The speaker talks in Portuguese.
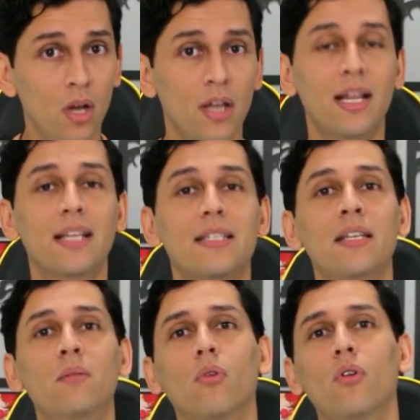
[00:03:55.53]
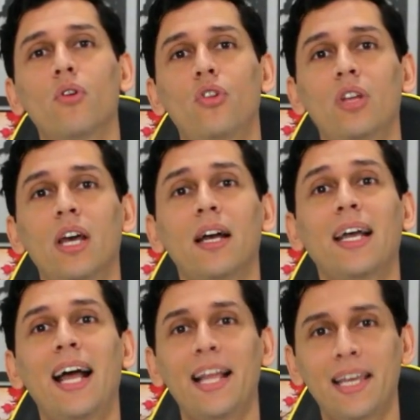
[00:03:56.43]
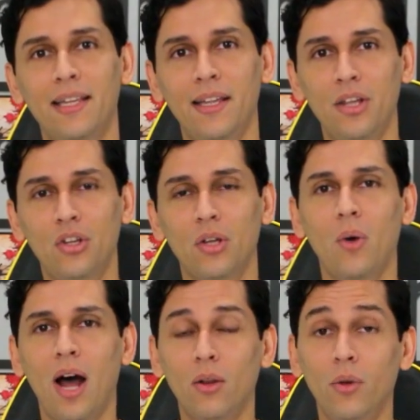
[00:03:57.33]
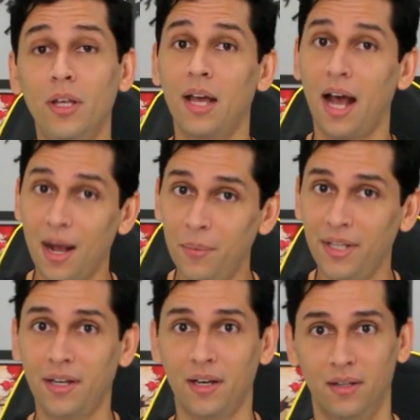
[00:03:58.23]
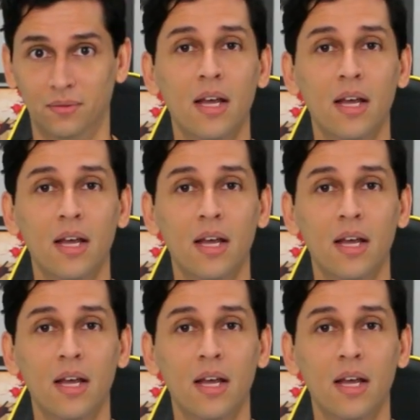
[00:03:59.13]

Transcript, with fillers: na simbologia característica do Halloween americano.